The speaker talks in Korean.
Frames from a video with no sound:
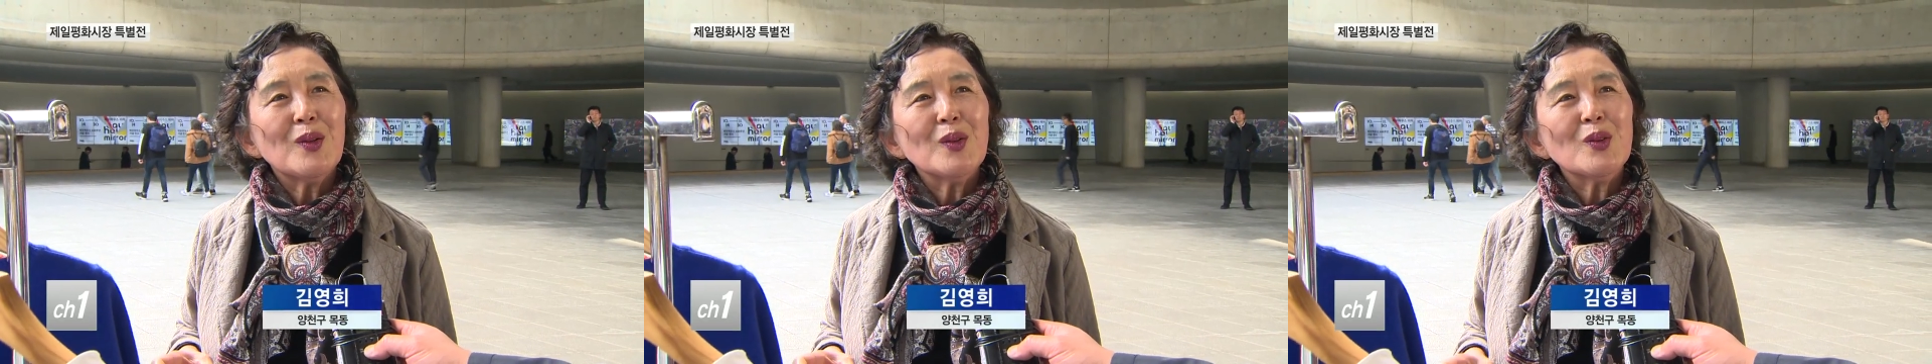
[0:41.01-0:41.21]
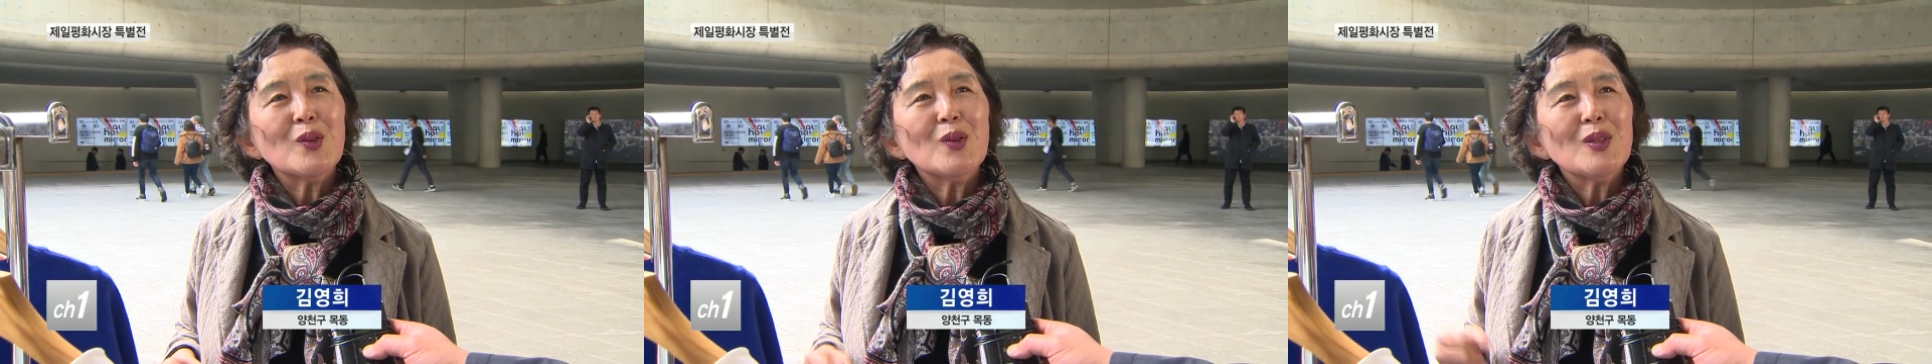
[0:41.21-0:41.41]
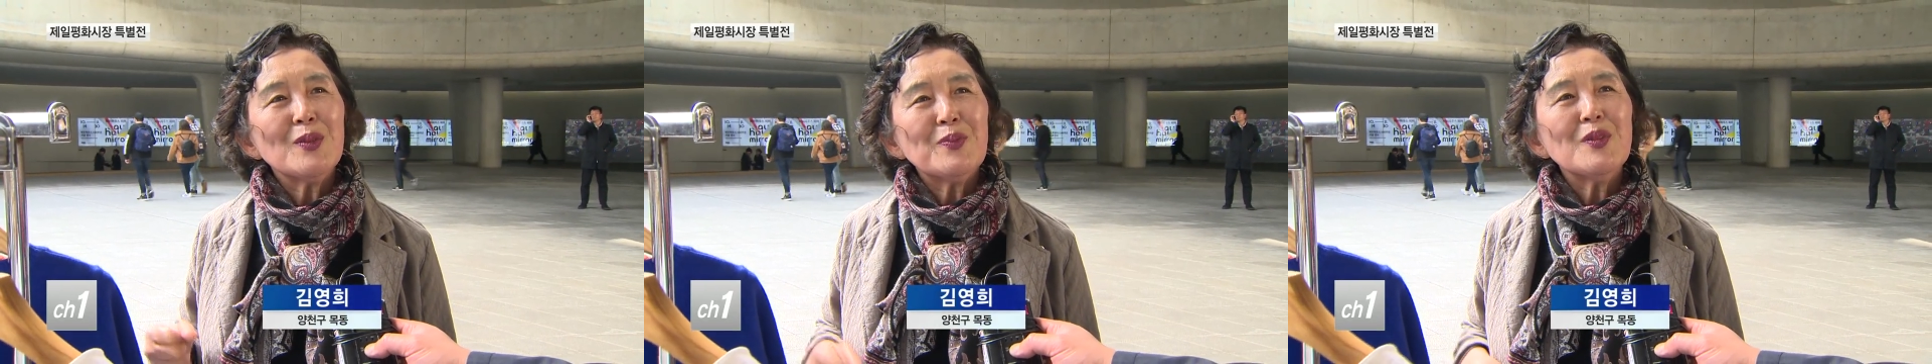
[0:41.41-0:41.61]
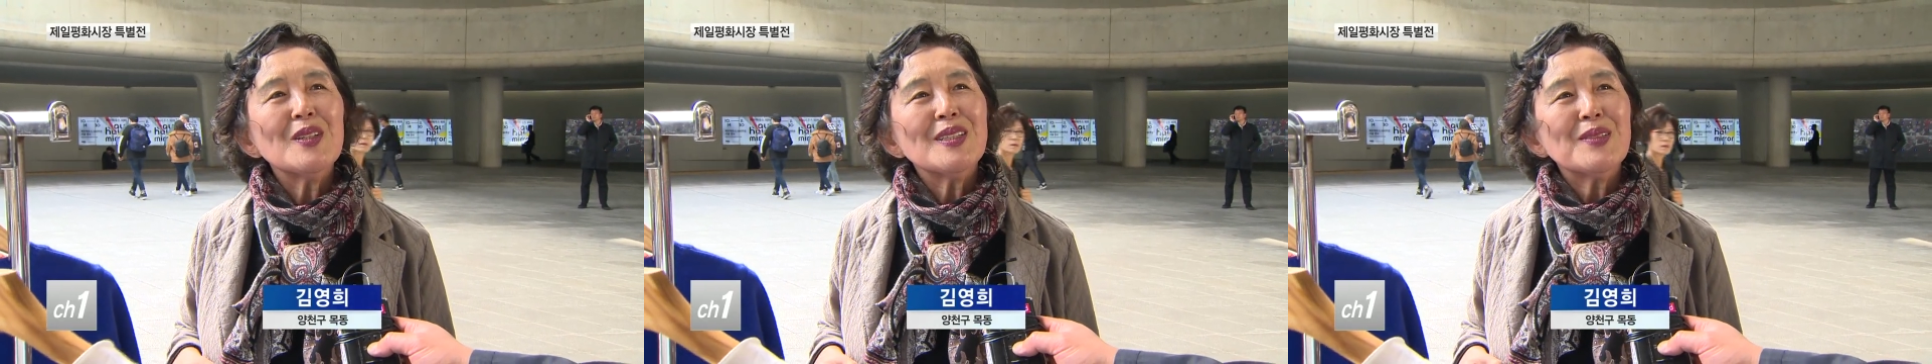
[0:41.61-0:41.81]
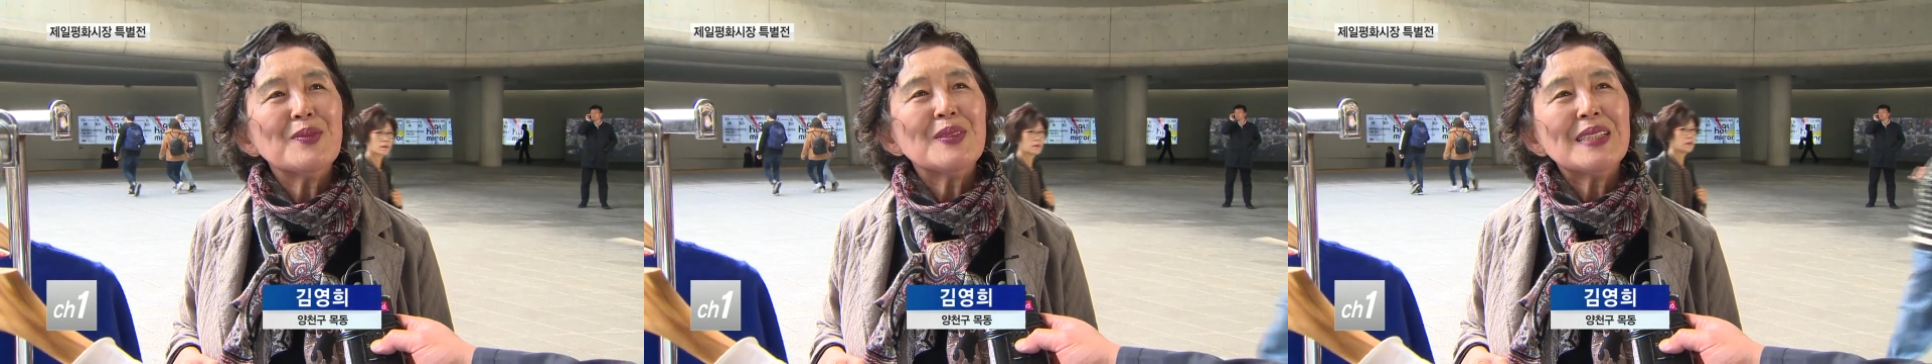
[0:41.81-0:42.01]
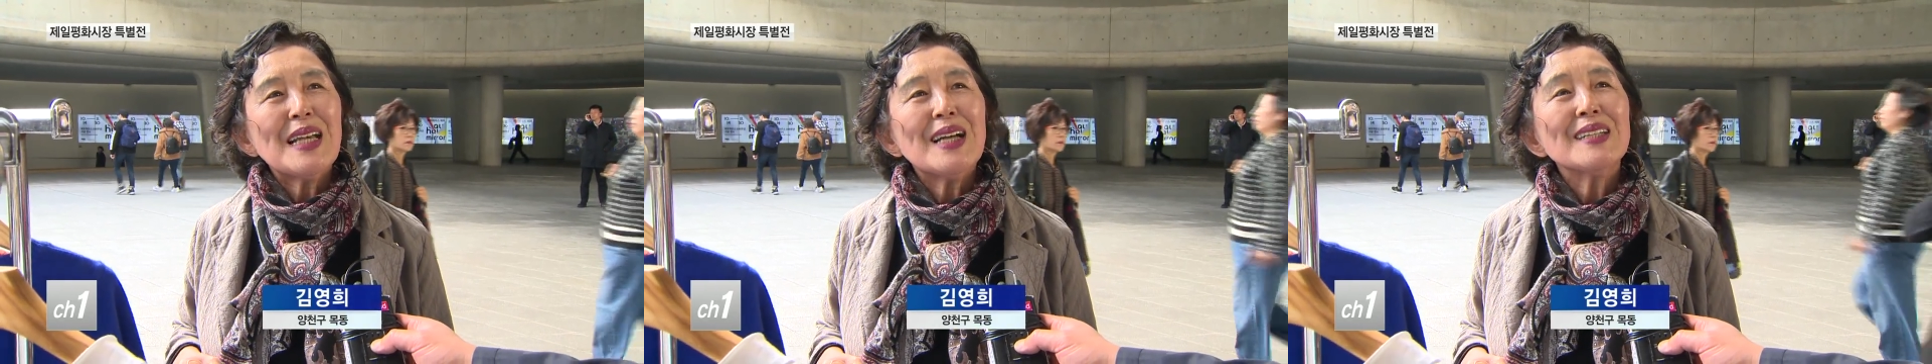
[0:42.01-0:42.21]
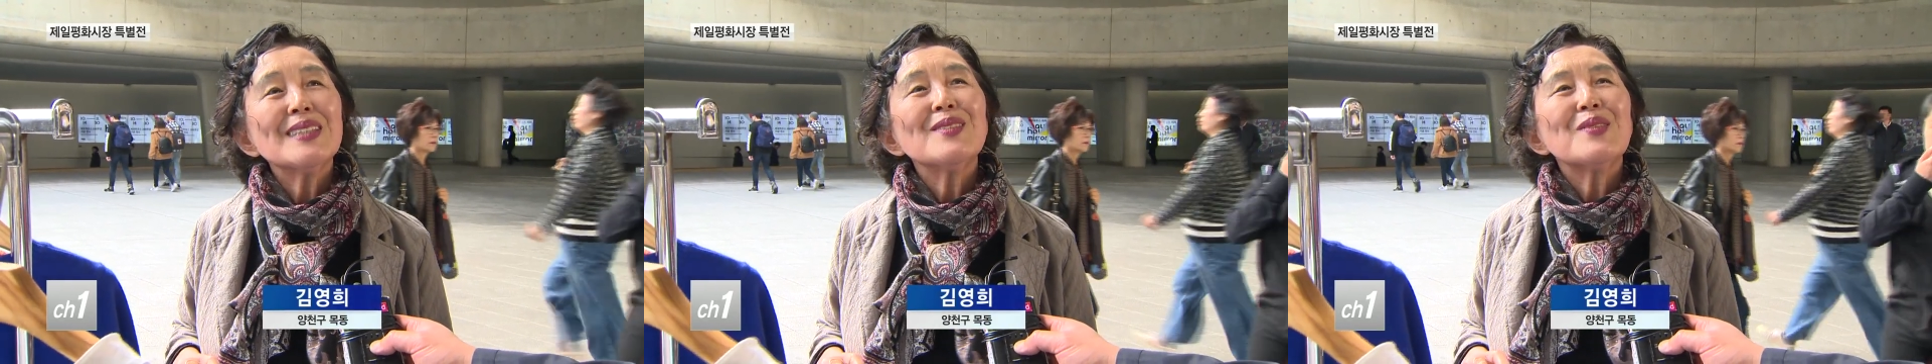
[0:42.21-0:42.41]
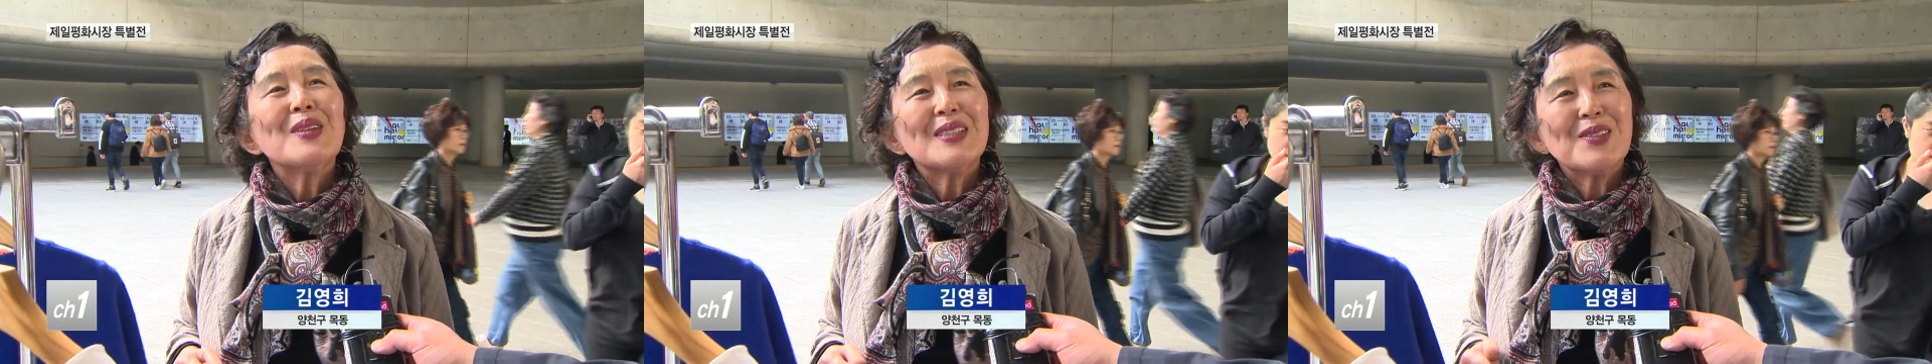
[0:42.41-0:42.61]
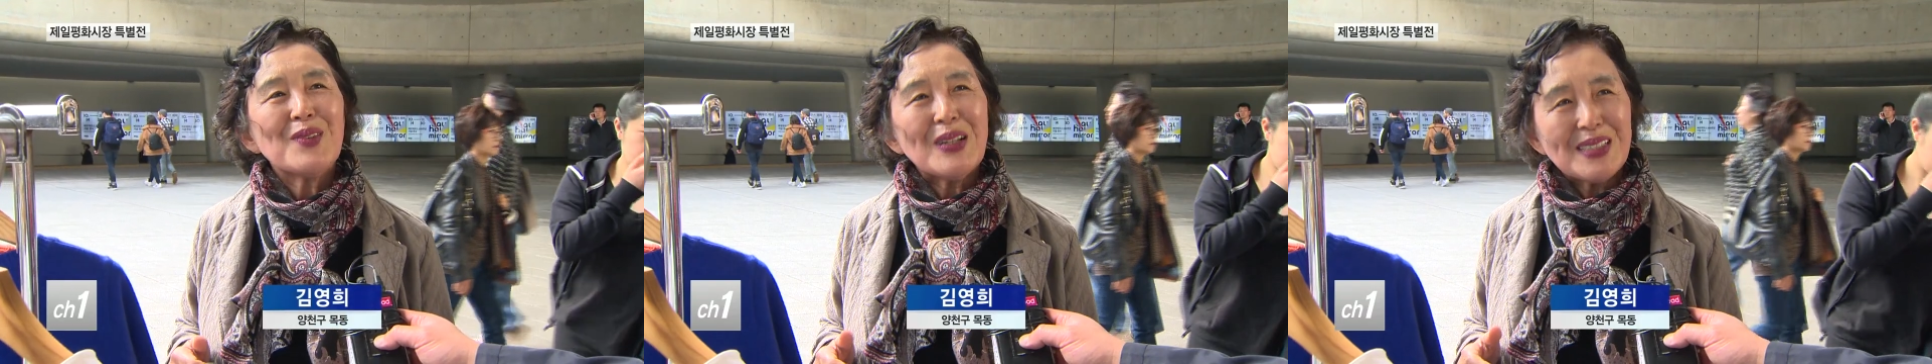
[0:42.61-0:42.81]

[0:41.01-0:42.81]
옷도 이쁜 게 있으면 사기 위해서